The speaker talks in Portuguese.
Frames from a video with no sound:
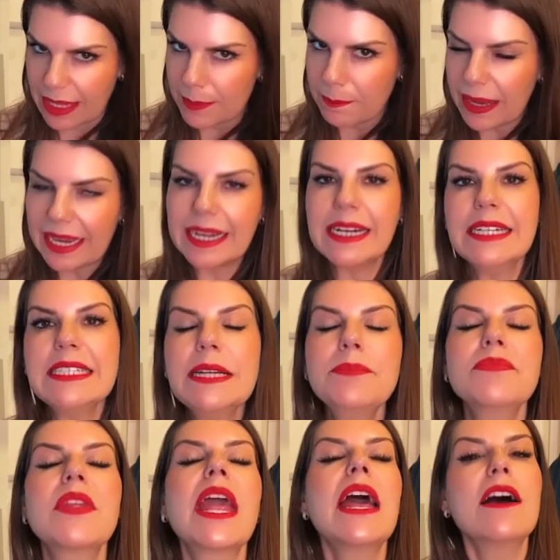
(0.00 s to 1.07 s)
Bacana?
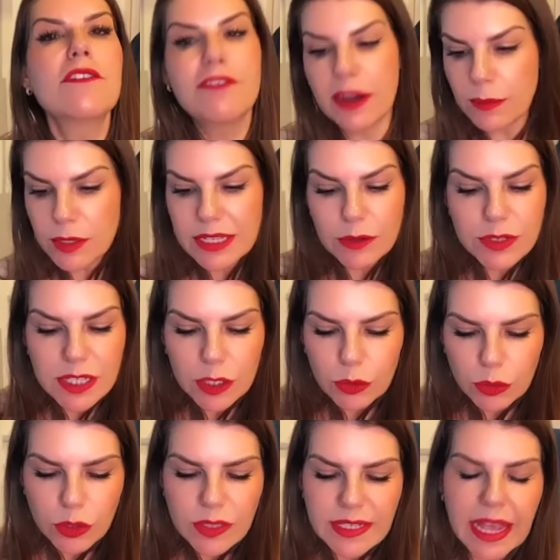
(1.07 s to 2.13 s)
Vamos ao
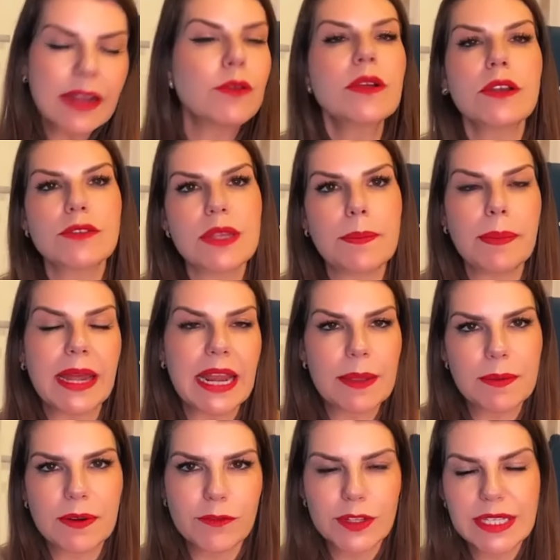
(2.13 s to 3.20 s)
segundo sérum que eu separei
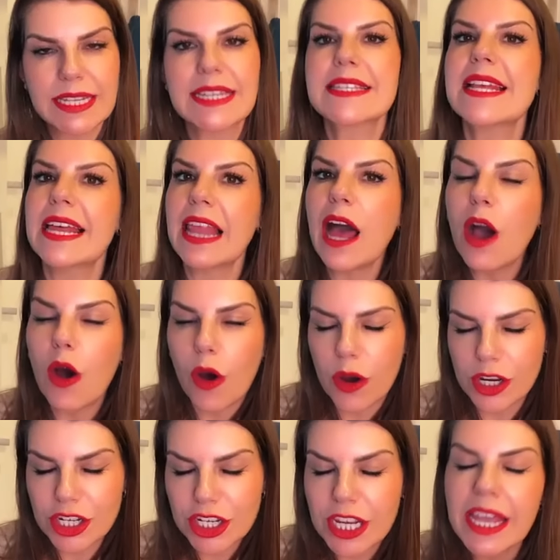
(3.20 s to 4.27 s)
para vocês da La
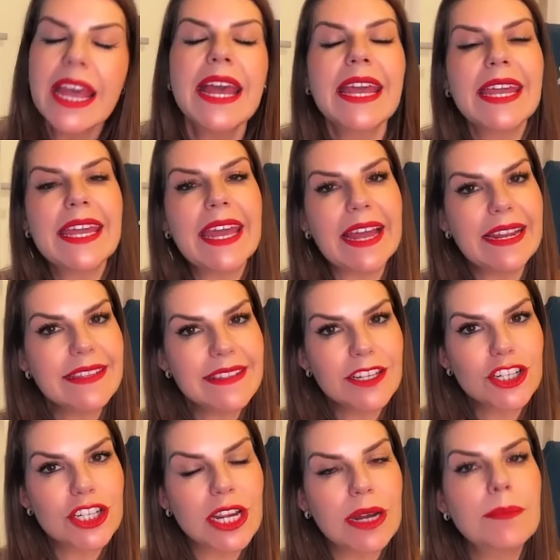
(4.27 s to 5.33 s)
Roche e ele se
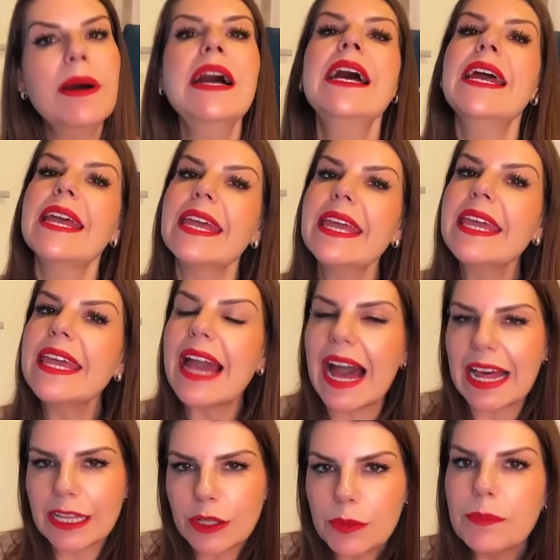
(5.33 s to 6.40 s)
chama
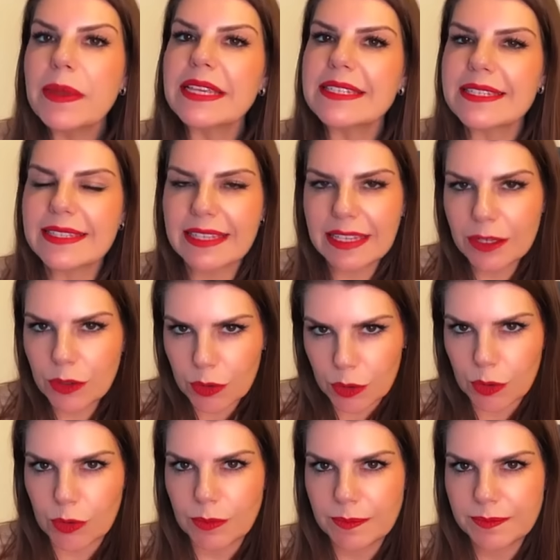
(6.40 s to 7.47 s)
Hialo
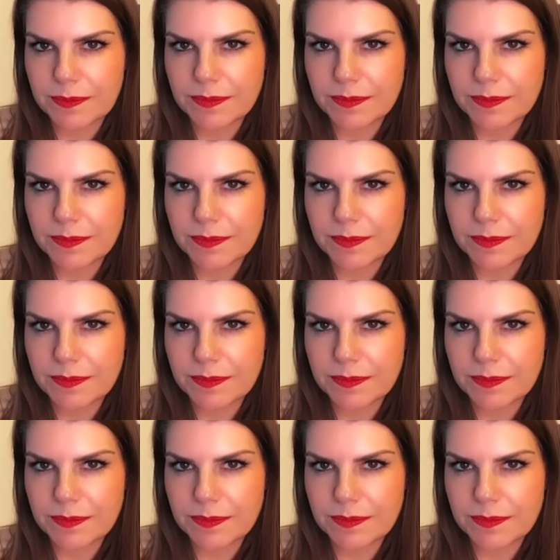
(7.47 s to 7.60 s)
B5.